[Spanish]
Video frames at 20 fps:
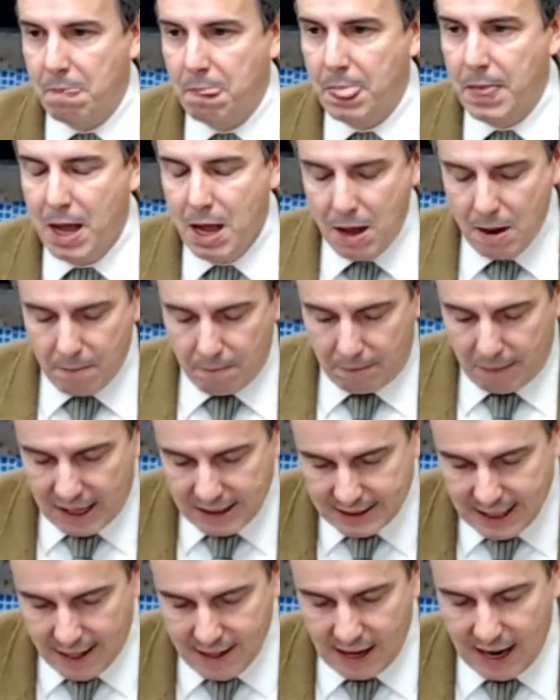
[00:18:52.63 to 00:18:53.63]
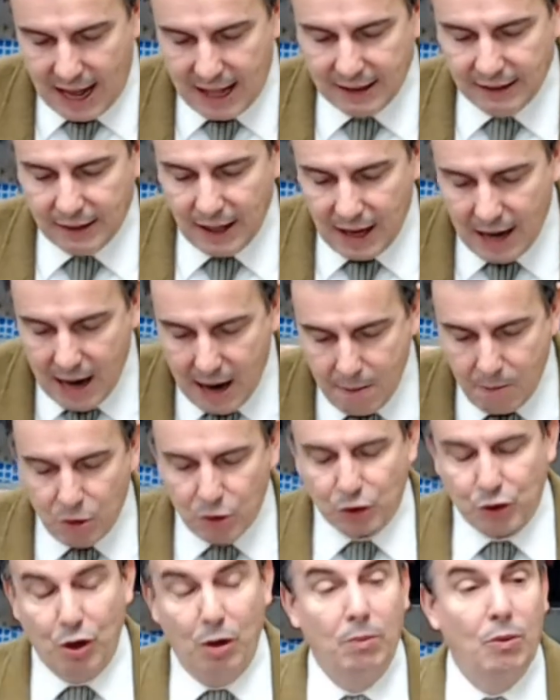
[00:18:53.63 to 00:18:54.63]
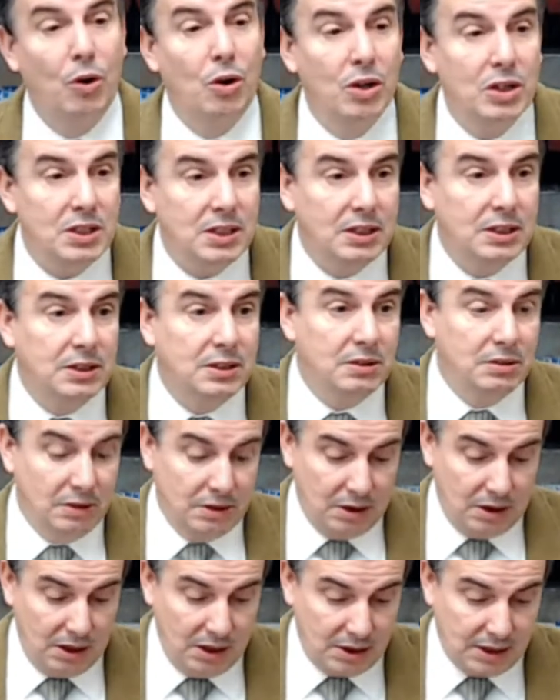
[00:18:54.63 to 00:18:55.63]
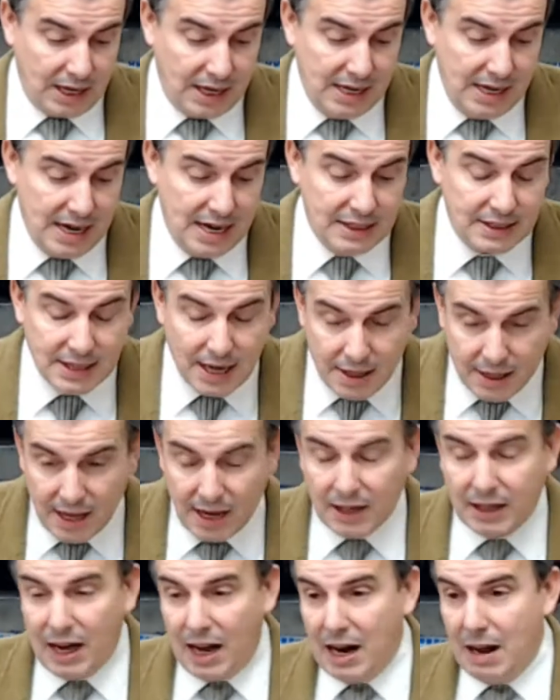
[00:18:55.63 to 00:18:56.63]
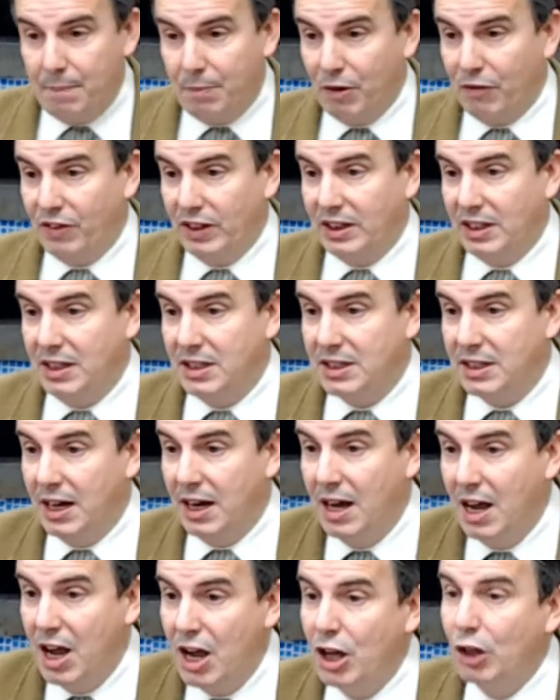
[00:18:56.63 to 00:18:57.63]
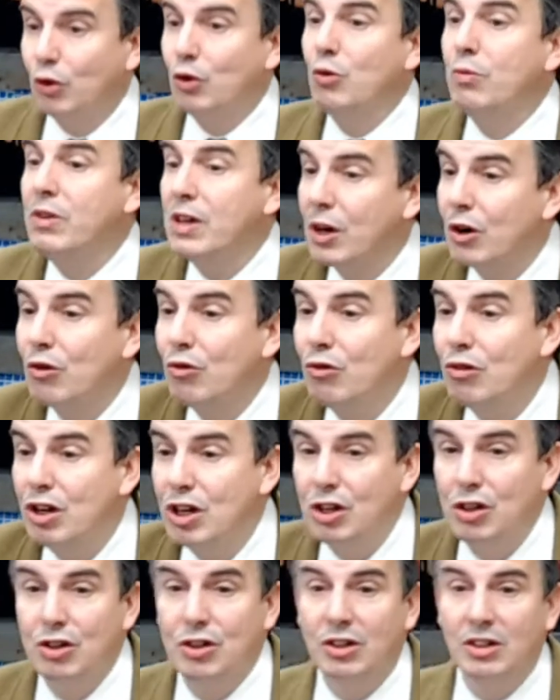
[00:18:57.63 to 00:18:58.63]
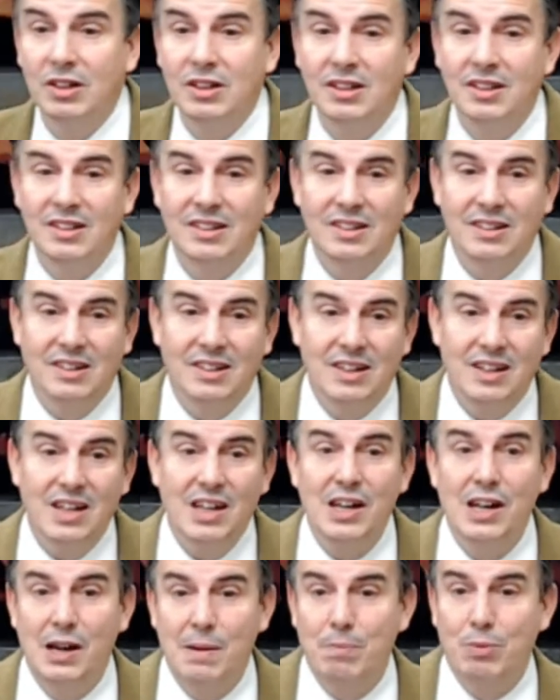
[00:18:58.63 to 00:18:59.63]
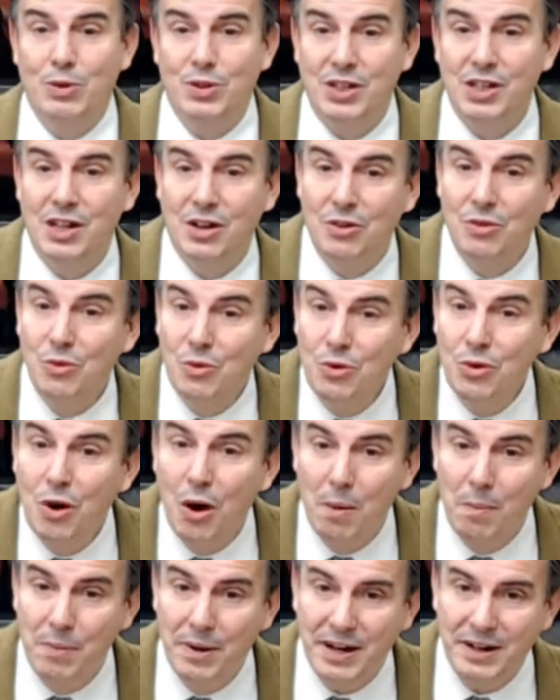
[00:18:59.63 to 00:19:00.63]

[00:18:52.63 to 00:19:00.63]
Más adelante leemos cómo Isaías se acerca a la profetisa, tuvieron un niño y le pusieron un nombre.